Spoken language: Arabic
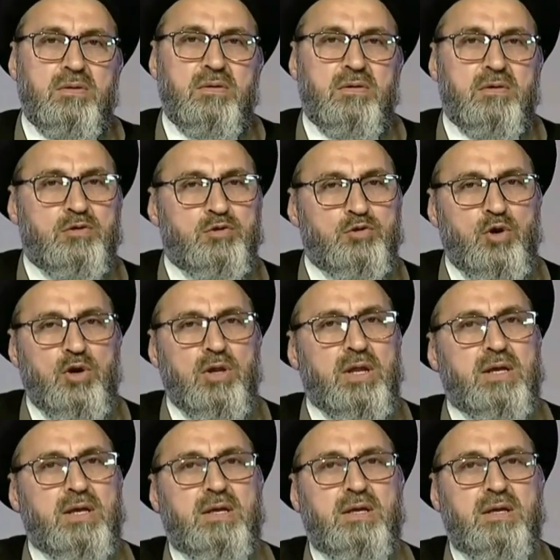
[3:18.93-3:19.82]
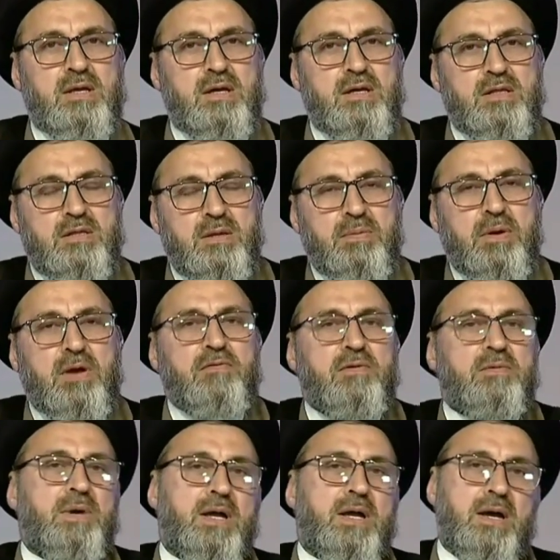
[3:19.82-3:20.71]
شغلك تبقى
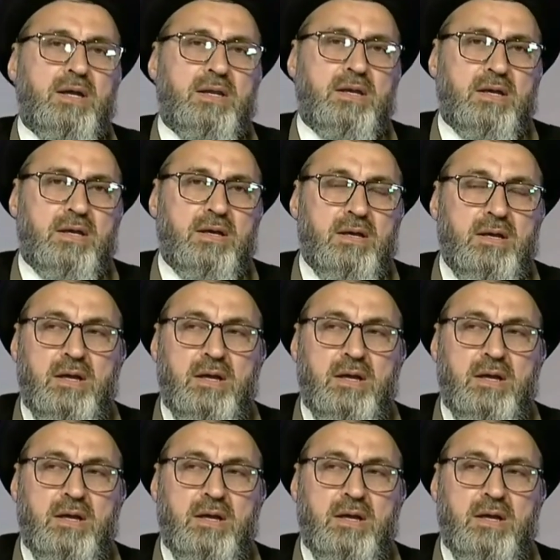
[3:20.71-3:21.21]
في مكانك